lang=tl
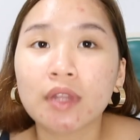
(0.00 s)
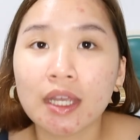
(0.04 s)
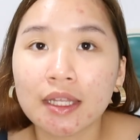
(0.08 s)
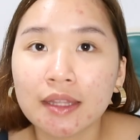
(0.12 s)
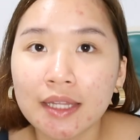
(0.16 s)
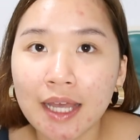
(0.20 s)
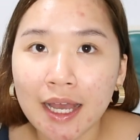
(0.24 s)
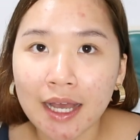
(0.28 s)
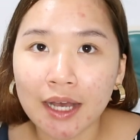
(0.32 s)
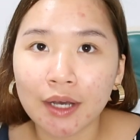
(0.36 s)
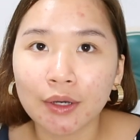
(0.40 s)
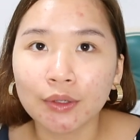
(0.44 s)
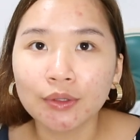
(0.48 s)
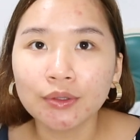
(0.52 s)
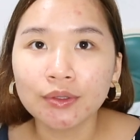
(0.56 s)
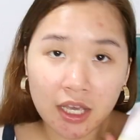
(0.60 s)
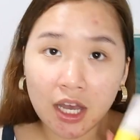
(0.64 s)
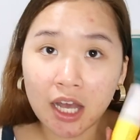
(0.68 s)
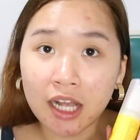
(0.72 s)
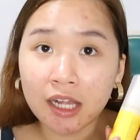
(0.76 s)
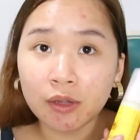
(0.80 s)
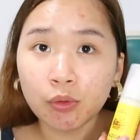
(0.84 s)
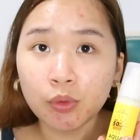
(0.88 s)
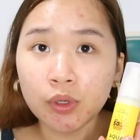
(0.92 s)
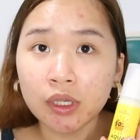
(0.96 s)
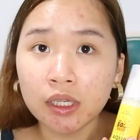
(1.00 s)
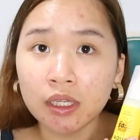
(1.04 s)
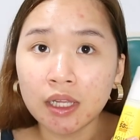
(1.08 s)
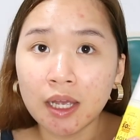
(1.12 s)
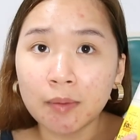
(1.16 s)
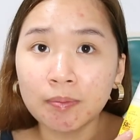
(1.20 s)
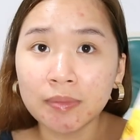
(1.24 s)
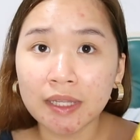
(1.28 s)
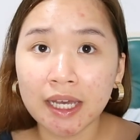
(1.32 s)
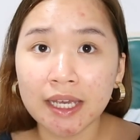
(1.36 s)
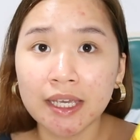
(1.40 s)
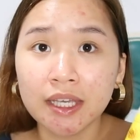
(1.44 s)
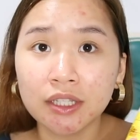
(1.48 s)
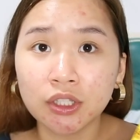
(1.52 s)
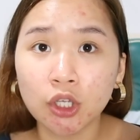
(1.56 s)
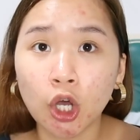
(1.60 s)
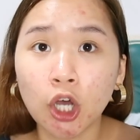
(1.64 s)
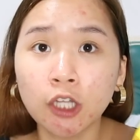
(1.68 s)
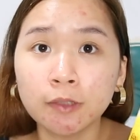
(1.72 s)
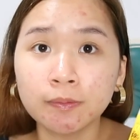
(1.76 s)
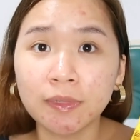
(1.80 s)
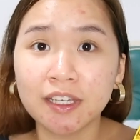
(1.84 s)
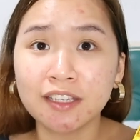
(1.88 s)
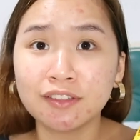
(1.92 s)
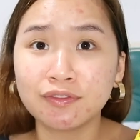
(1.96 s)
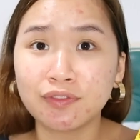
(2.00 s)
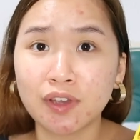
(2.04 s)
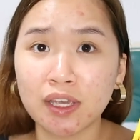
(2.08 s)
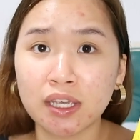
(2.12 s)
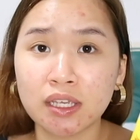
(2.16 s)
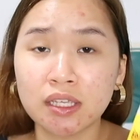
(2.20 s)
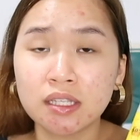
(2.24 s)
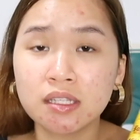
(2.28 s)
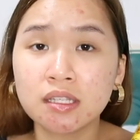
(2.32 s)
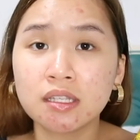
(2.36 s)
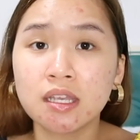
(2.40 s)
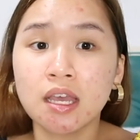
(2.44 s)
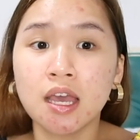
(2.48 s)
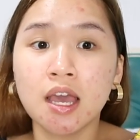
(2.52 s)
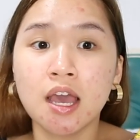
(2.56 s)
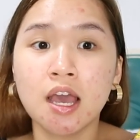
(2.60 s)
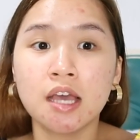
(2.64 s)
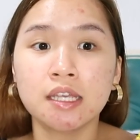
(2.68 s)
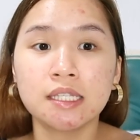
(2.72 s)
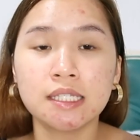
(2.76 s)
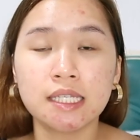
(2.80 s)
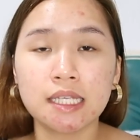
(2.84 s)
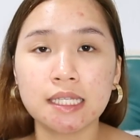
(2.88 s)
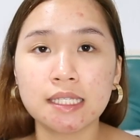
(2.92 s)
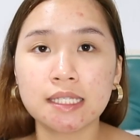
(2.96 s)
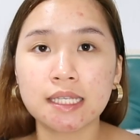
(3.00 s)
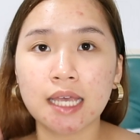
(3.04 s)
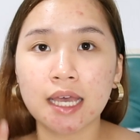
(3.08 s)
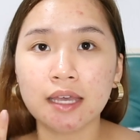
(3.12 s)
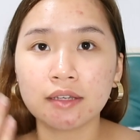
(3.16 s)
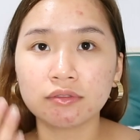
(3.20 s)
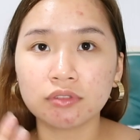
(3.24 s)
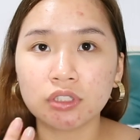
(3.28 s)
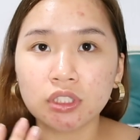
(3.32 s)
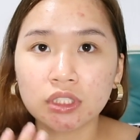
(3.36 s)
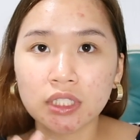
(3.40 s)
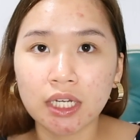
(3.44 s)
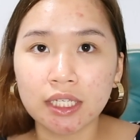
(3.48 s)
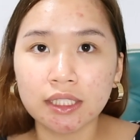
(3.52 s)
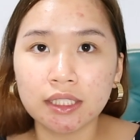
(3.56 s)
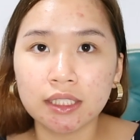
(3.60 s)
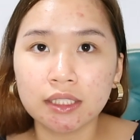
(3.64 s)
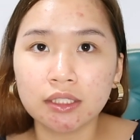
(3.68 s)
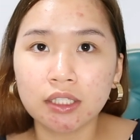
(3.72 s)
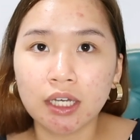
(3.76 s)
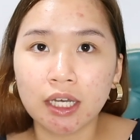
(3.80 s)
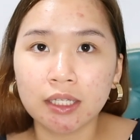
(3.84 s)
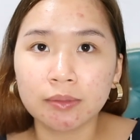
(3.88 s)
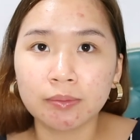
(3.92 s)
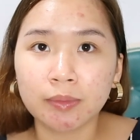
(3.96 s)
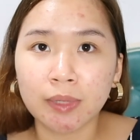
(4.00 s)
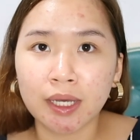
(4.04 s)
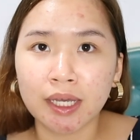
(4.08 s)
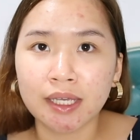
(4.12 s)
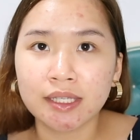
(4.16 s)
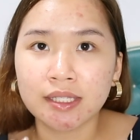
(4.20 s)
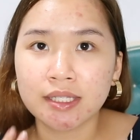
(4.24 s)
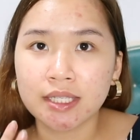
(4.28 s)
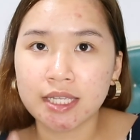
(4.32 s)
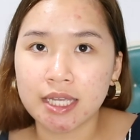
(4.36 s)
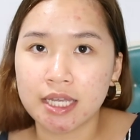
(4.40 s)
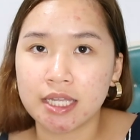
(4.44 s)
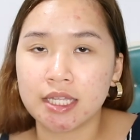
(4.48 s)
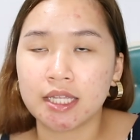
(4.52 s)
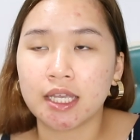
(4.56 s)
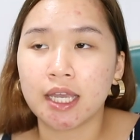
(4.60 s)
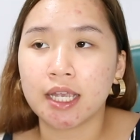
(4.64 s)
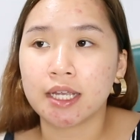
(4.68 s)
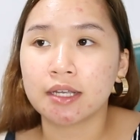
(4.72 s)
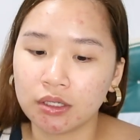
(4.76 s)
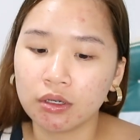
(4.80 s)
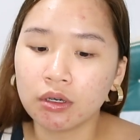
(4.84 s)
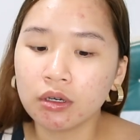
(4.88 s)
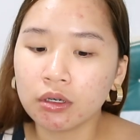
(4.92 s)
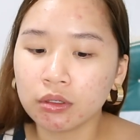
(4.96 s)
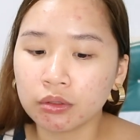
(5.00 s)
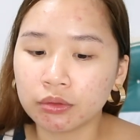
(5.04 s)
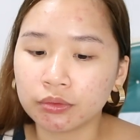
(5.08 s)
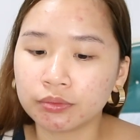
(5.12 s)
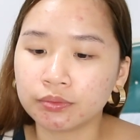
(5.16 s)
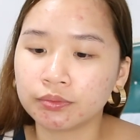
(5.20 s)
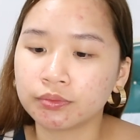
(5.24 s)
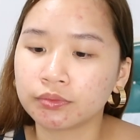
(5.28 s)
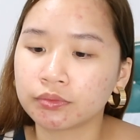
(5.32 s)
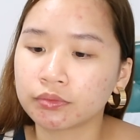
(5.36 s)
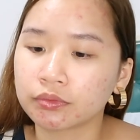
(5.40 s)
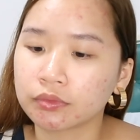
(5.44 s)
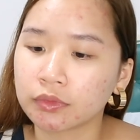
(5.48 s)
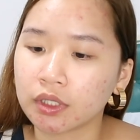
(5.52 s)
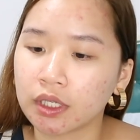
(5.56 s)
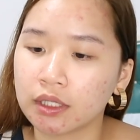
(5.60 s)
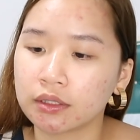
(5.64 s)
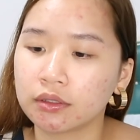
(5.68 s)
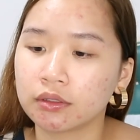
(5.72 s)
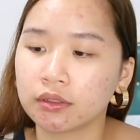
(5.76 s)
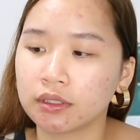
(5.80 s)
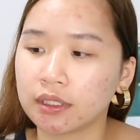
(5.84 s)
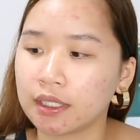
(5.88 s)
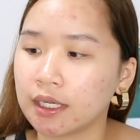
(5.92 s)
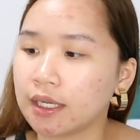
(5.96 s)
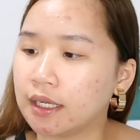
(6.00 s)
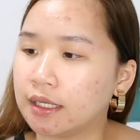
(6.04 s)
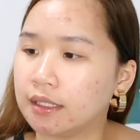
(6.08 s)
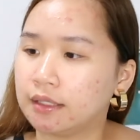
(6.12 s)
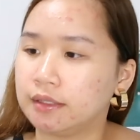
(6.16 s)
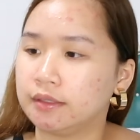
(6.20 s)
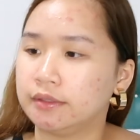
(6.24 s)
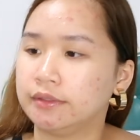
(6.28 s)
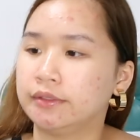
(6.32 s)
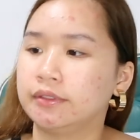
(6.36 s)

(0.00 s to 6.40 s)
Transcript: Now, I will apply it on my face since I've already done my skincare. So, ito na.